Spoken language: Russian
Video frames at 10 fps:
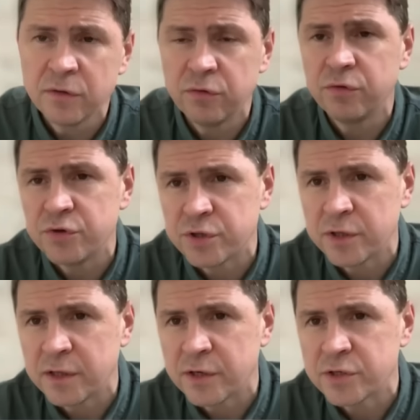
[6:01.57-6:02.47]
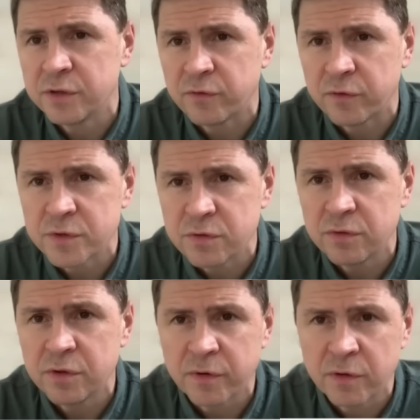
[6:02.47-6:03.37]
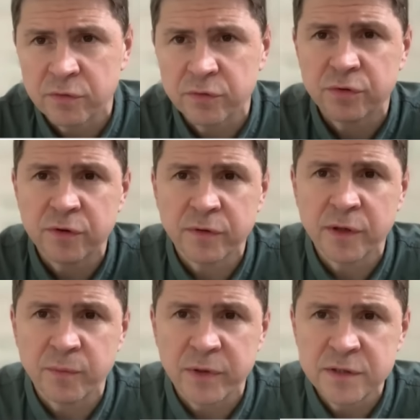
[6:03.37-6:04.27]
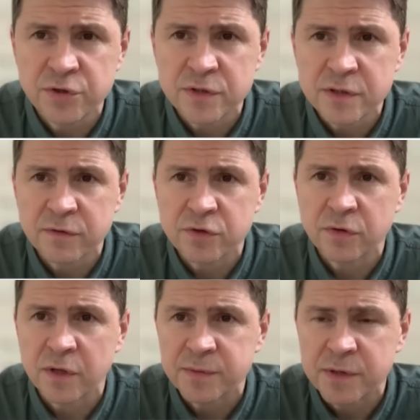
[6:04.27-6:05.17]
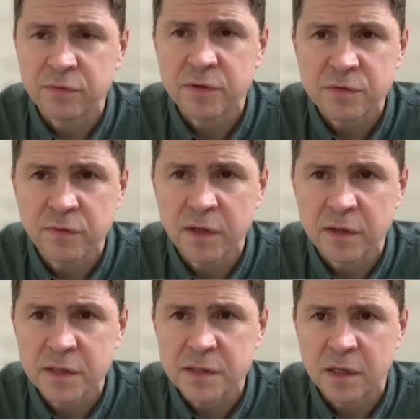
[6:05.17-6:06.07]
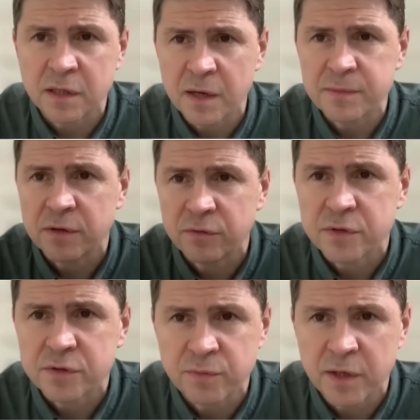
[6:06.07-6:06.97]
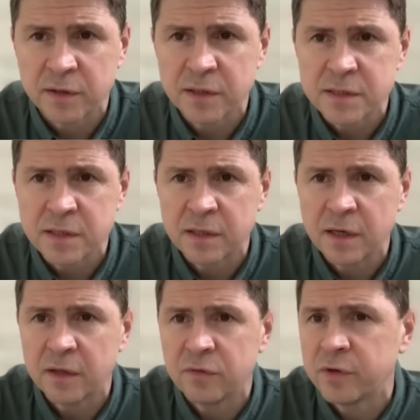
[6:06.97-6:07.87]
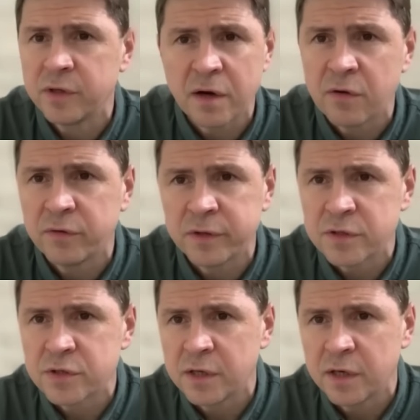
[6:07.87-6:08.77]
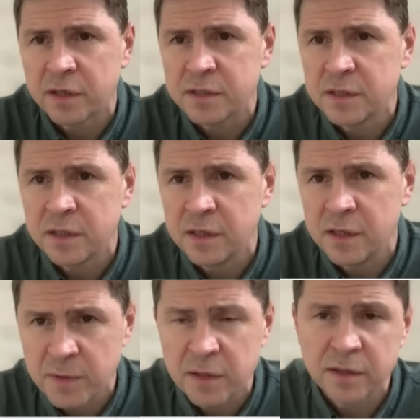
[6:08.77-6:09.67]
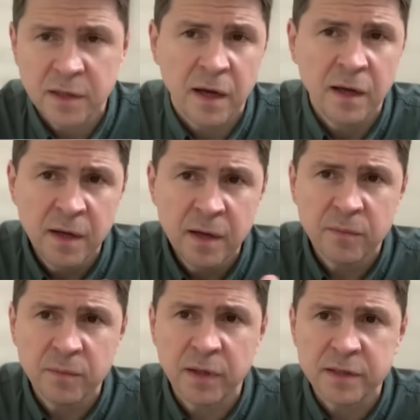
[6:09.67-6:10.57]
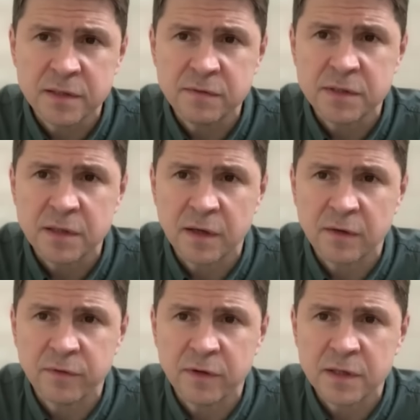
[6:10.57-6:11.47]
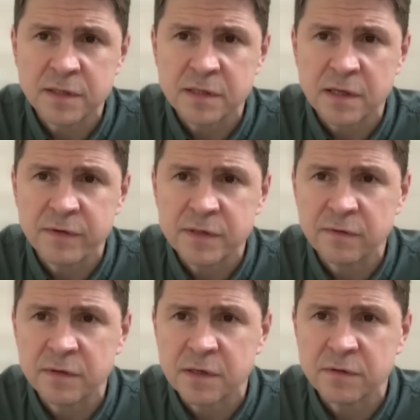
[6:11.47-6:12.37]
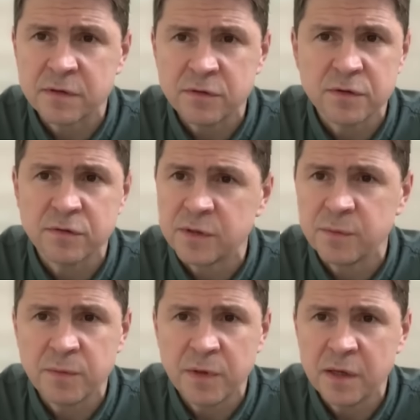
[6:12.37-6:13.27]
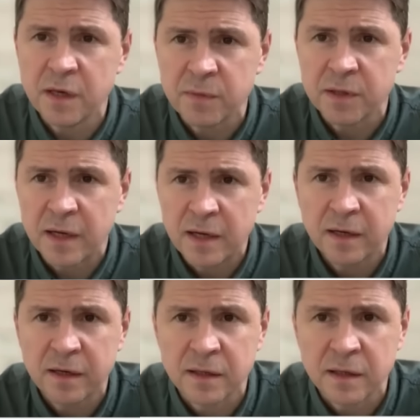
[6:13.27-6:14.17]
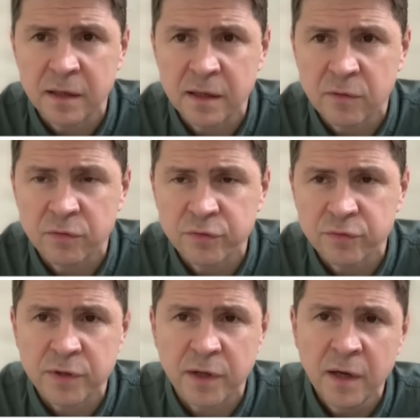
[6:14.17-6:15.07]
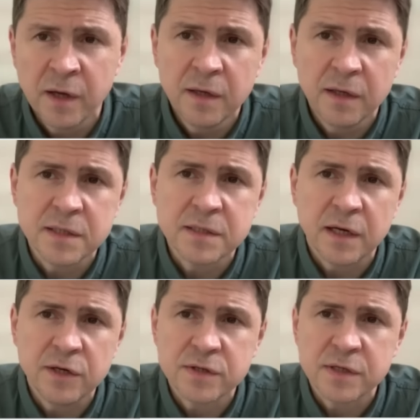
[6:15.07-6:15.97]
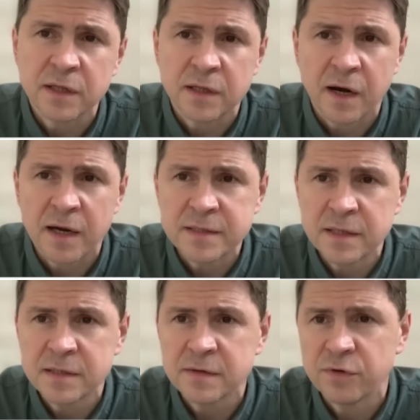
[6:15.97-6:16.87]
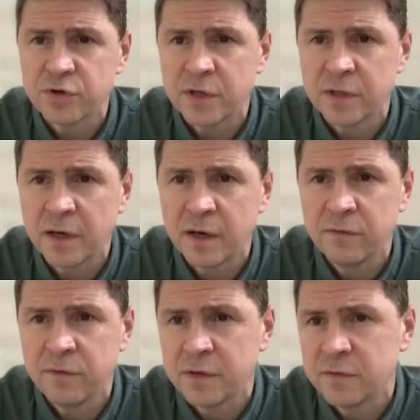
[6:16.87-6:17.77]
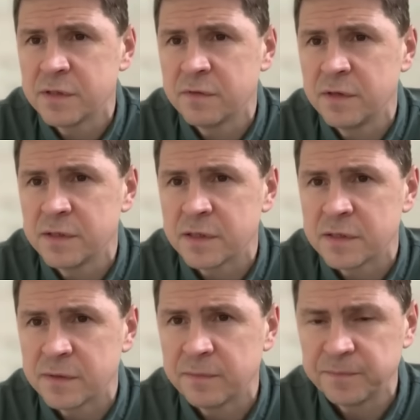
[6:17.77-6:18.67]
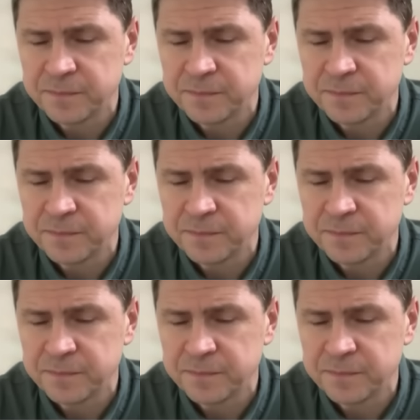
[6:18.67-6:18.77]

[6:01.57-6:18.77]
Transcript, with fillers: но точно так же информационного, и культурного, и политического, что это абсолютно суверенная страна, абсолютно субъектная страна, которая никакого отношения к России не имела. Да, была действительно в составе Советского Союза, но тем не менее и ментально, и культурно, и исторически это разные совершенно ветви цивилизации.